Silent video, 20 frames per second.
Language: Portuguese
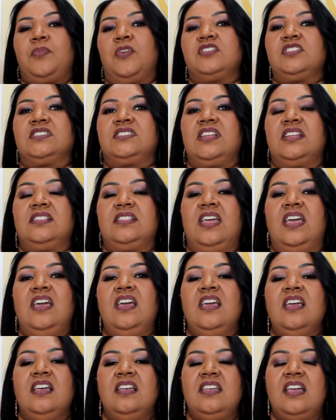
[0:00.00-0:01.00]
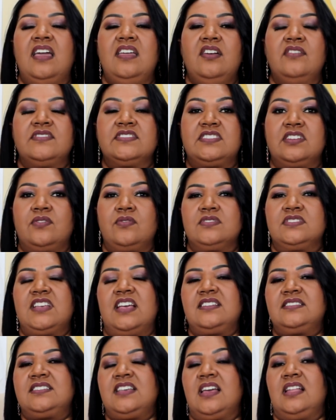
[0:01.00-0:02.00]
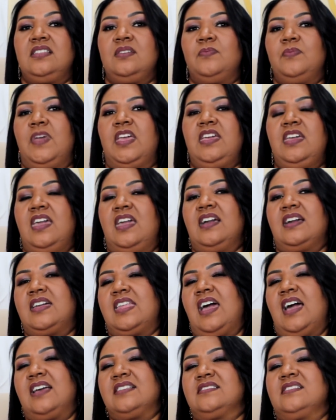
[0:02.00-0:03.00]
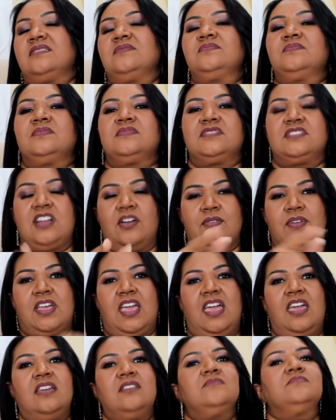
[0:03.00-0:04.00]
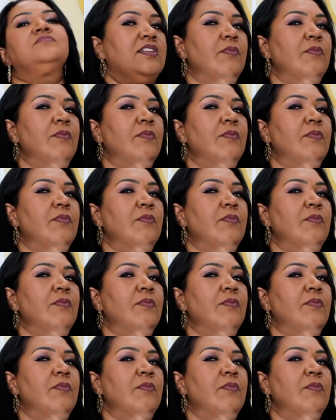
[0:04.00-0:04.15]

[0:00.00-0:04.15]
pode atender e aí você consegue ser ali bem regrada, tá ok?